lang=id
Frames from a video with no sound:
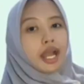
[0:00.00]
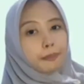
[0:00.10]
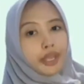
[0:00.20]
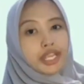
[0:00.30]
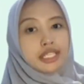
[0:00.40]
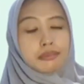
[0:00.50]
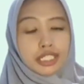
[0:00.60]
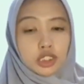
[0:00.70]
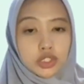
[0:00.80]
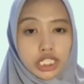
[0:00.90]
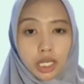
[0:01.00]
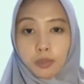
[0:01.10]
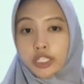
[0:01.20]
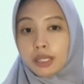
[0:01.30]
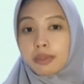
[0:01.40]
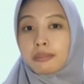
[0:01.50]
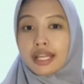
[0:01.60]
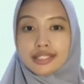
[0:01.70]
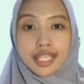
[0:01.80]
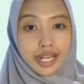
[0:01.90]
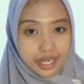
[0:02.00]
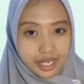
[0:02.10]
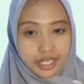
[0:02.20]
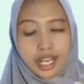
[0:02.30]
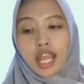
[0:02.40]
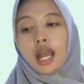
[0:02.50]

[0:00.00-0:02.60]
Apa yang dimaksud dengan model pembelajaran?